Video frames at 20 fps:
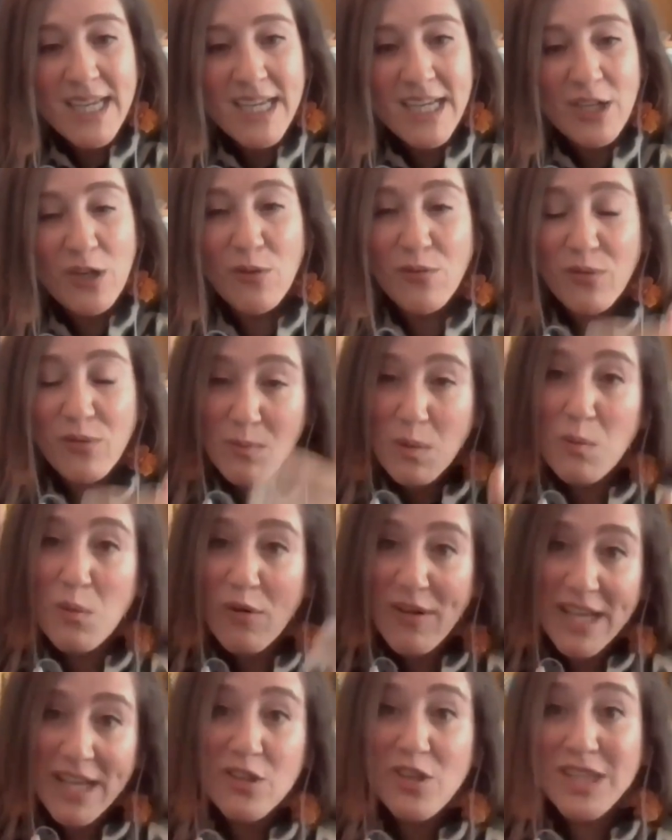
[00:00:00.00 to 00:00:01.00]
Eh, nos fuimos
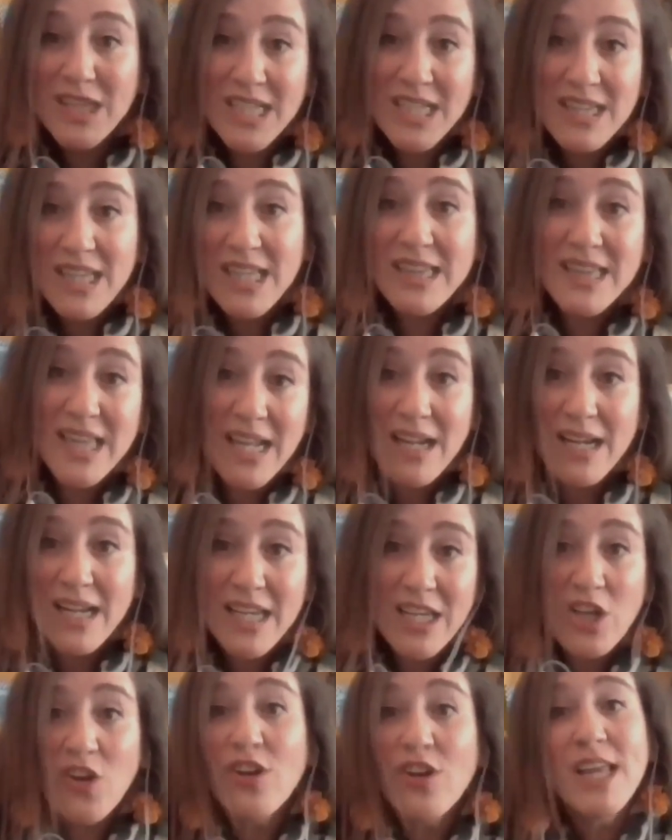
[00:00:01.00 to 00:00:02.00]
moviendo en distintas
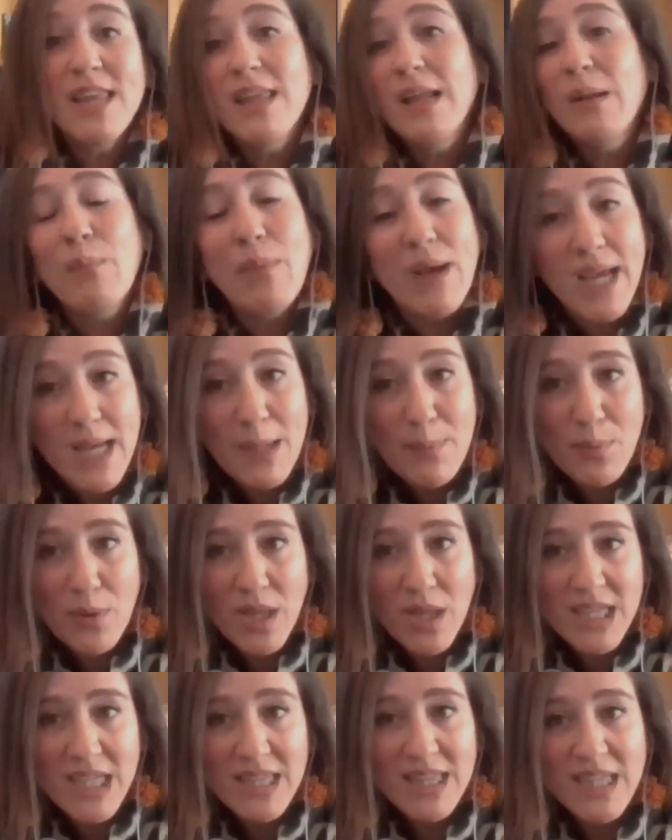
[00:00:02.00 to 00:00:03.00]
regiones del país,
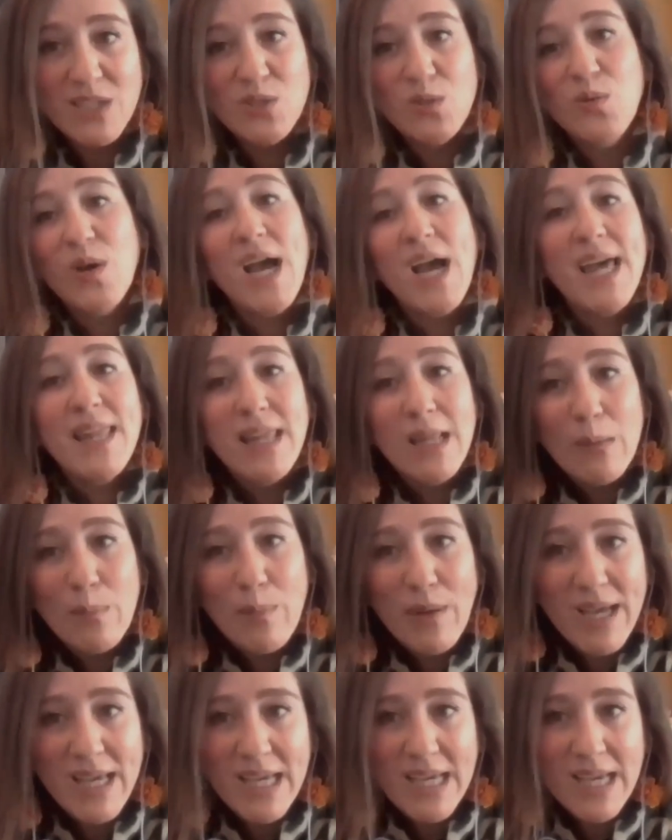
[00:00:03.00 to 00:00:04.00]
por distintas ciudades
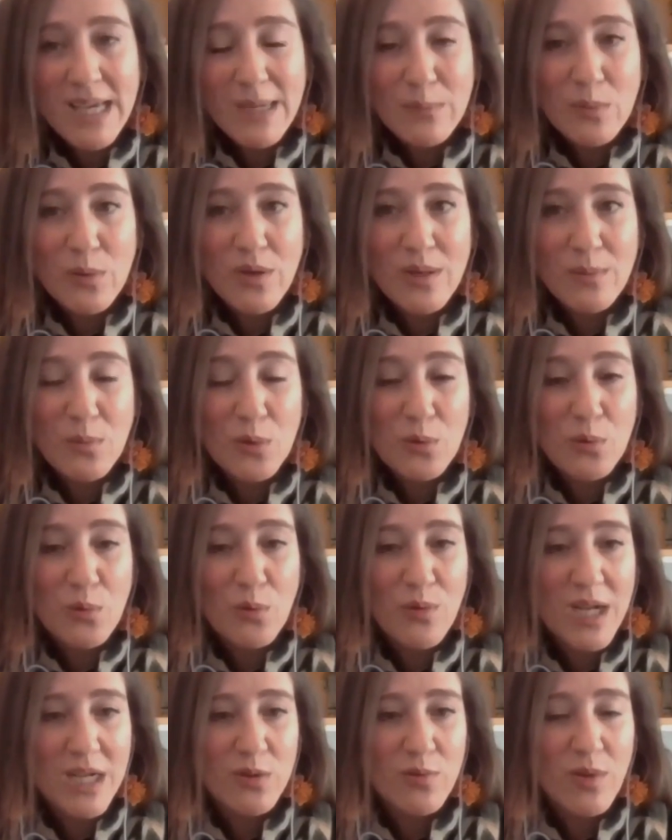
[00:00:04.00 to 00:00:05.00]
del país. Hemos,
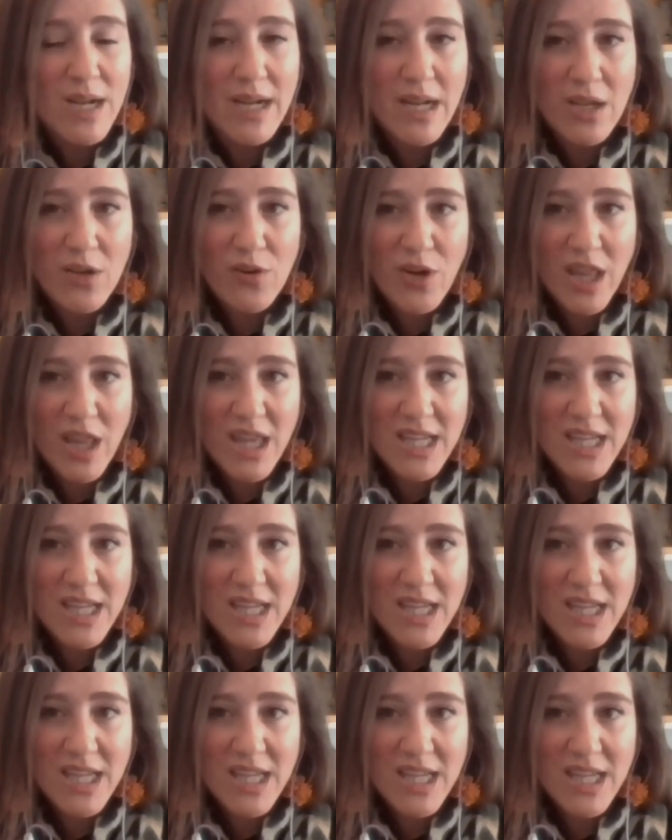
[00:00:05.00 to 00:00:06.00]
cubierto alrededor
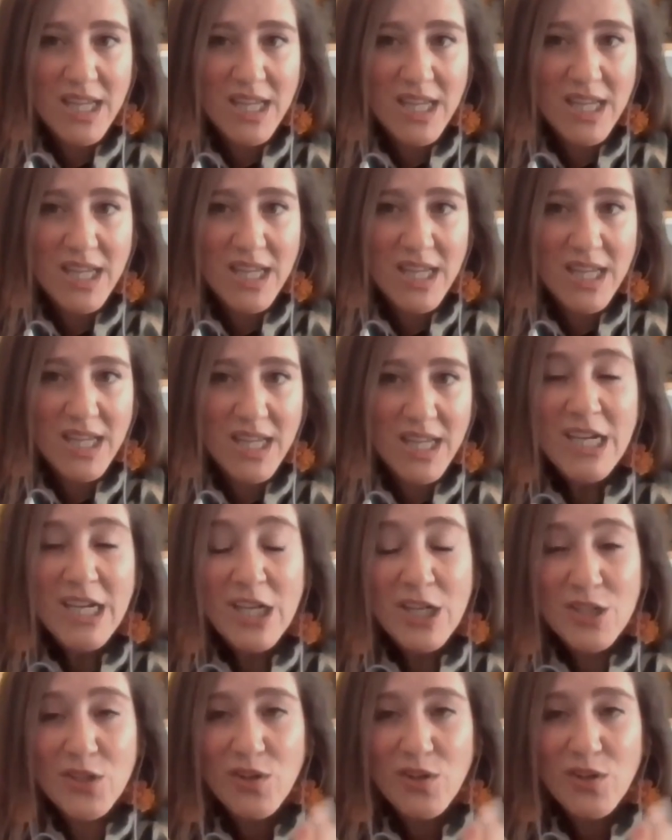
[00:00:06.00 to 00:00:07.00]
de, de
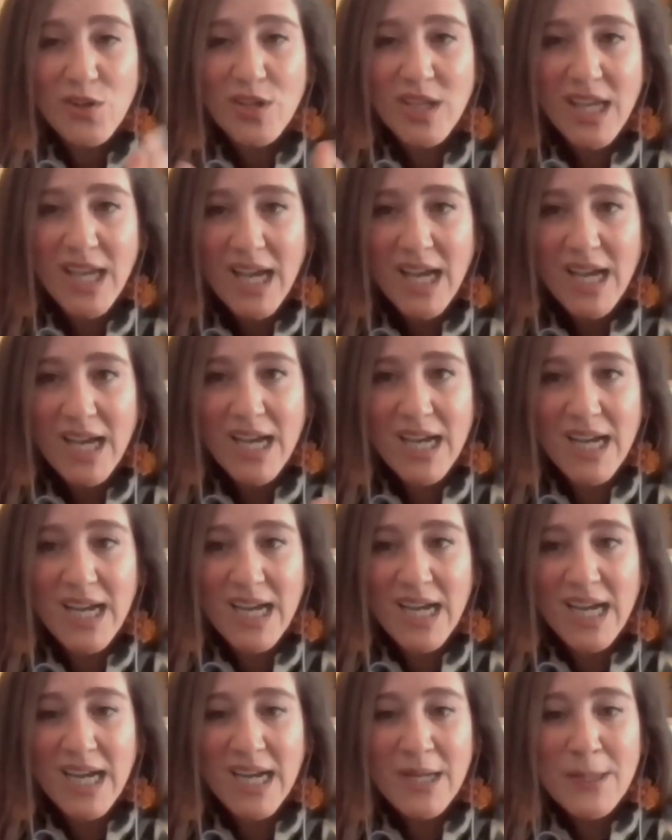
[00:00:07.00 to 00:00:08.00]
regiones. Nos
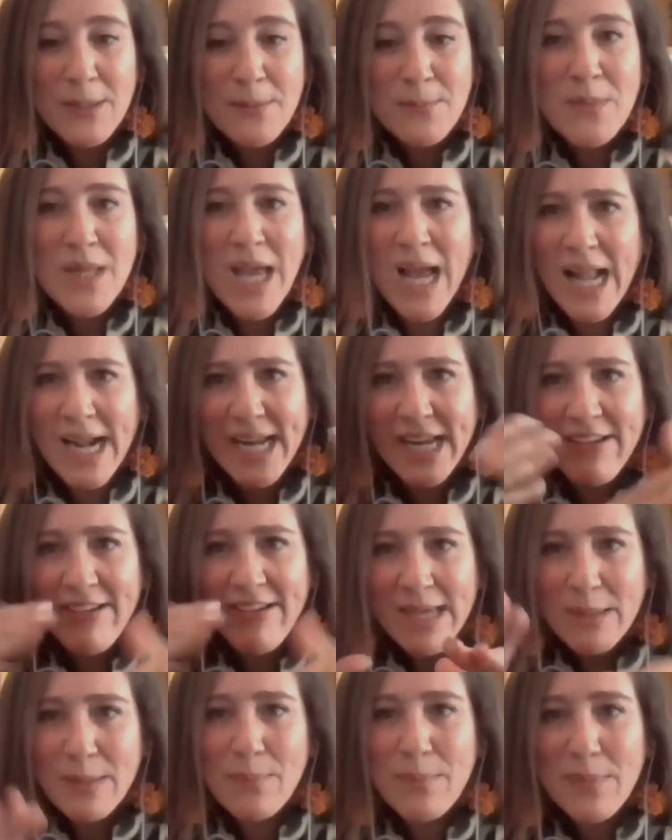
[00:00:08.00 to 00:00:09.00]
queda al
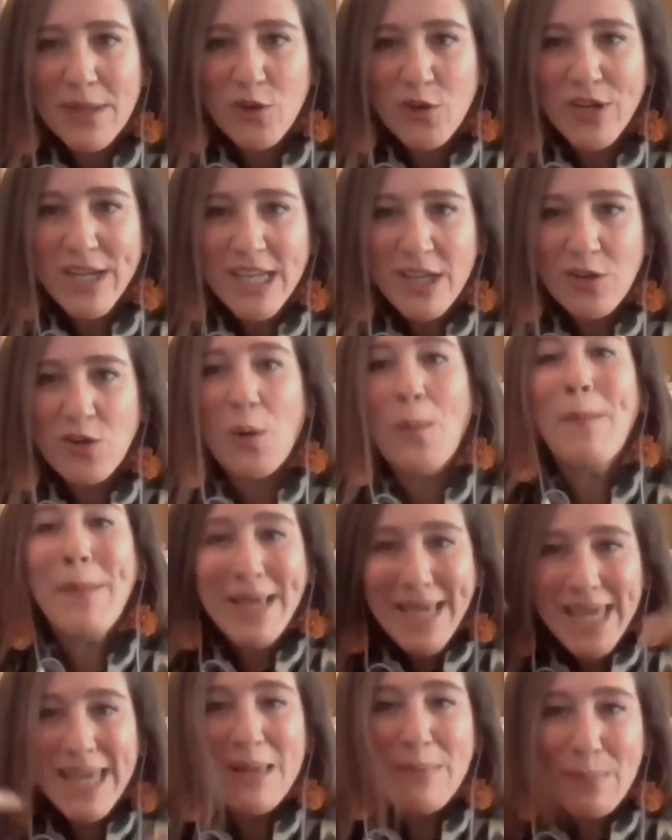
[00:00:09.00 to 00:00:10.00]
revés, me corrijo.
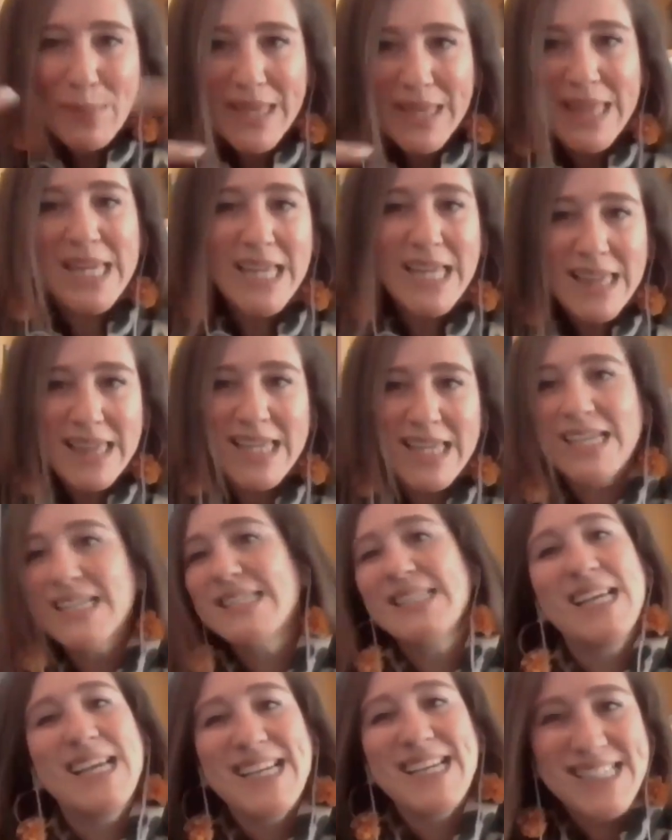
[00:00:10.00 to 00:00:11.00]
Me quedan
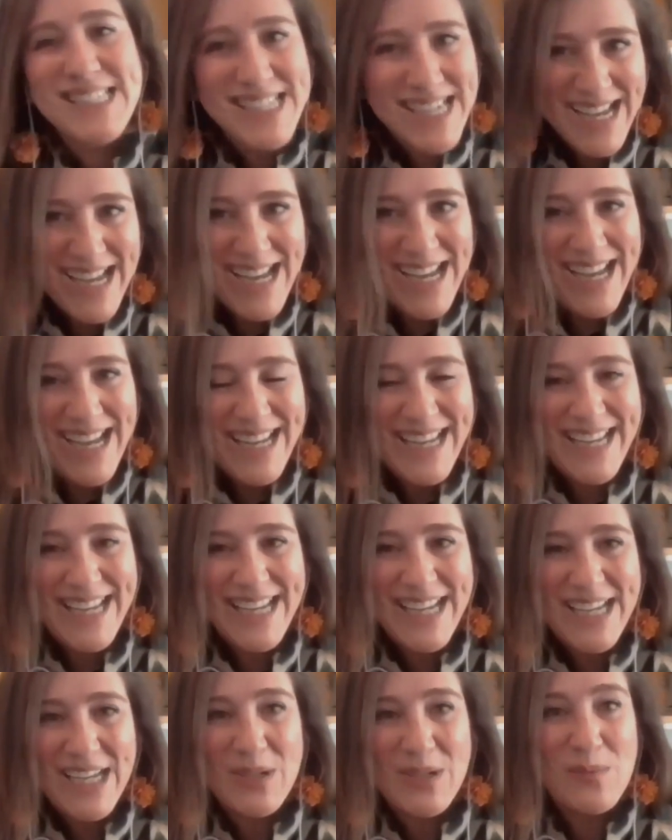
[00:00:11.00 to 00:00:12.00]
pendientes seis,
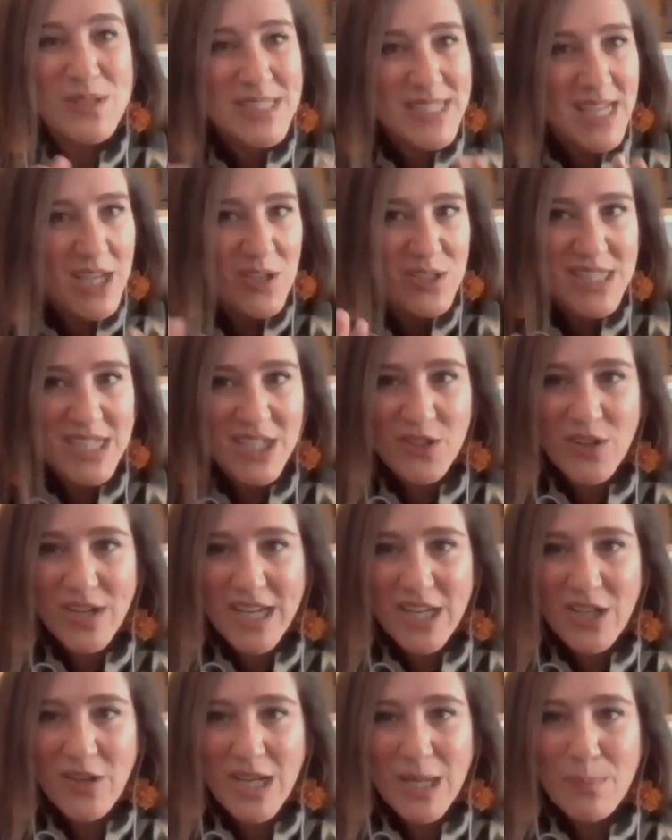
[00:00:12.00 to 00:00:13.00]
eh, como seis o
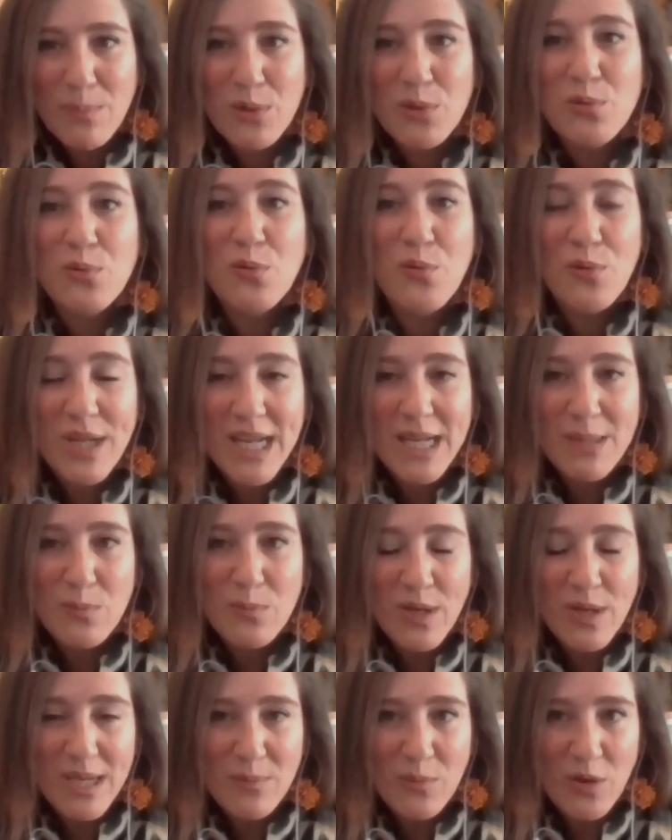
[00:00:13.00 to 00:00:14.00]
cinco regiones por cubrir.
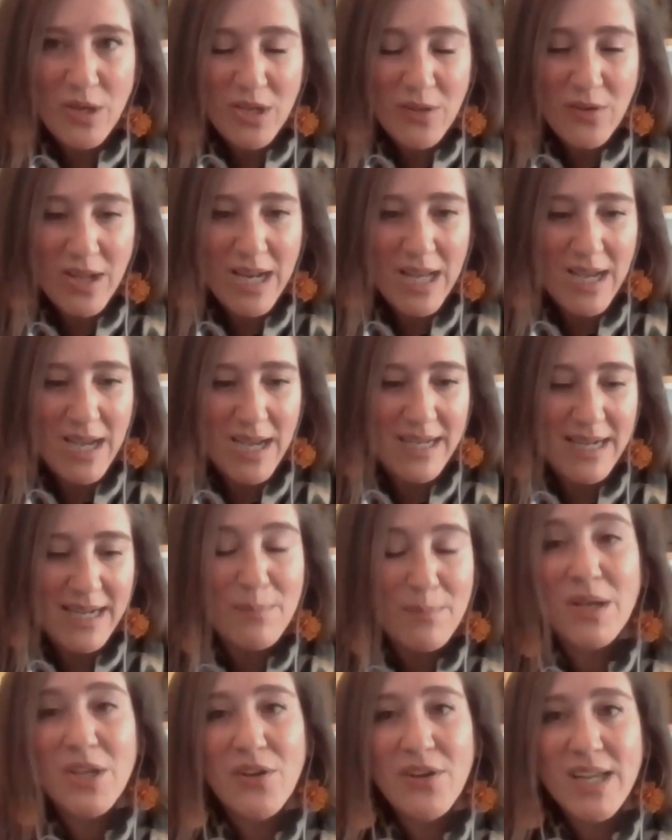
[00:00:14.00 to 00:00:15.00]
Hemos, ido a la
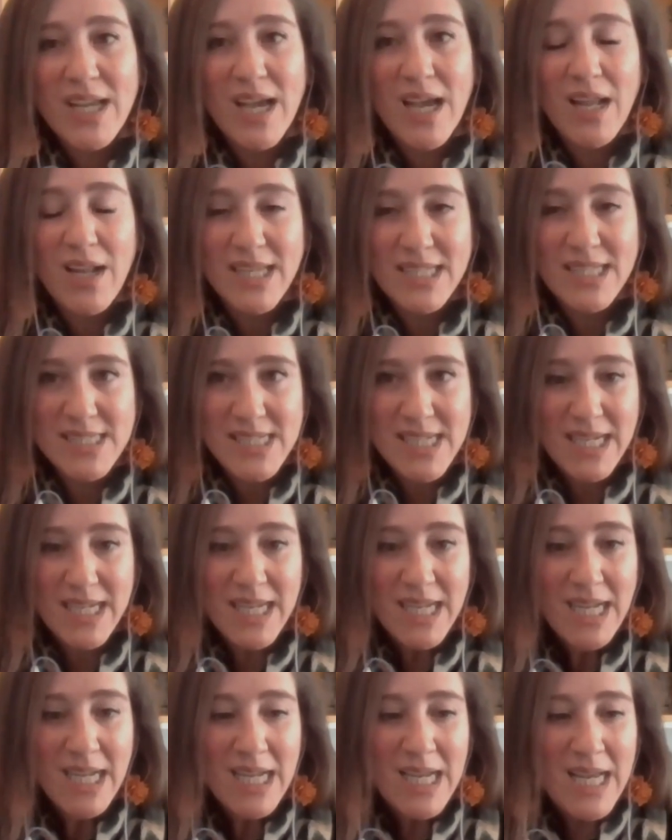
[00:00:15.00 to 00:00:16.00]
gran mayoría de
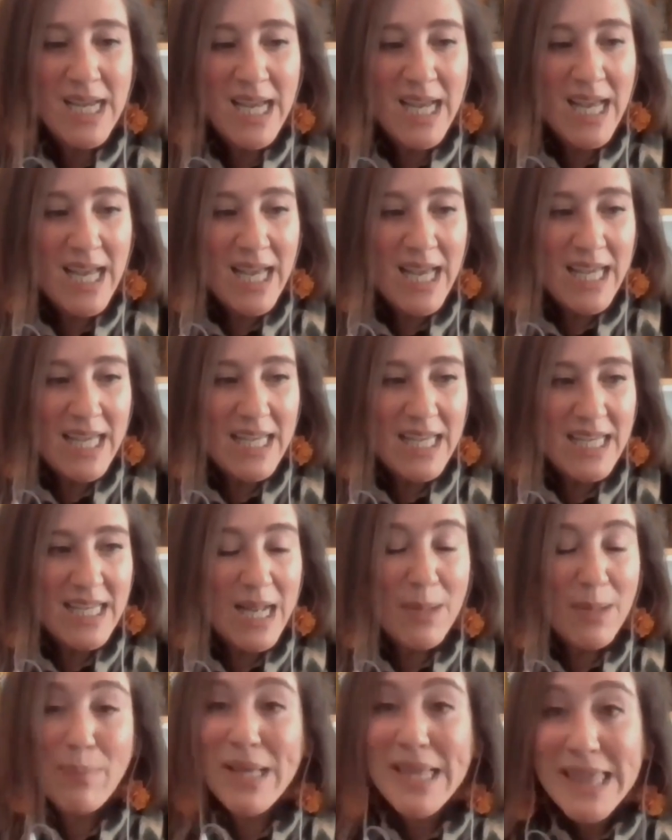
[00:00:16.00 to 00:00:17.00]
Chile.
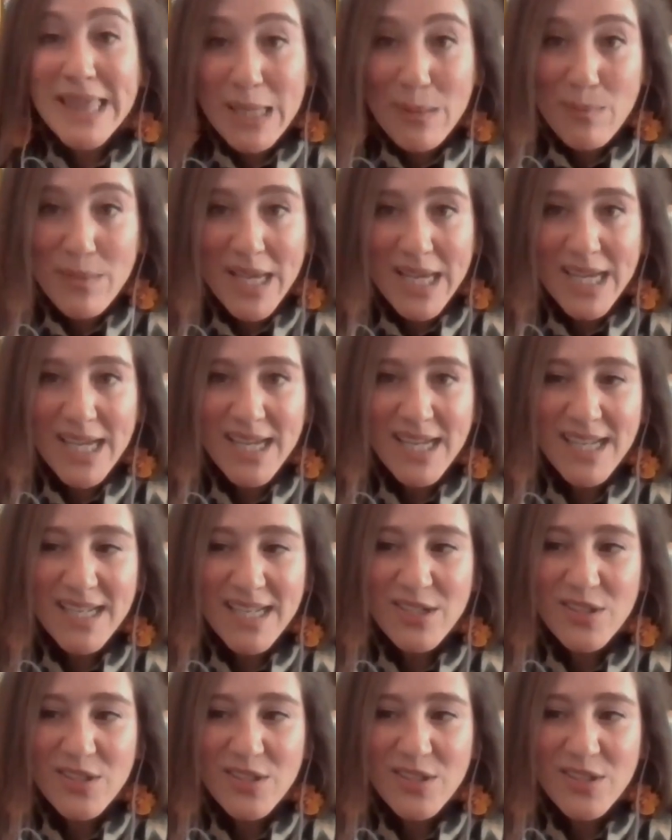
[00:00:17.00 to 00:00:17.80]
Y la pandemia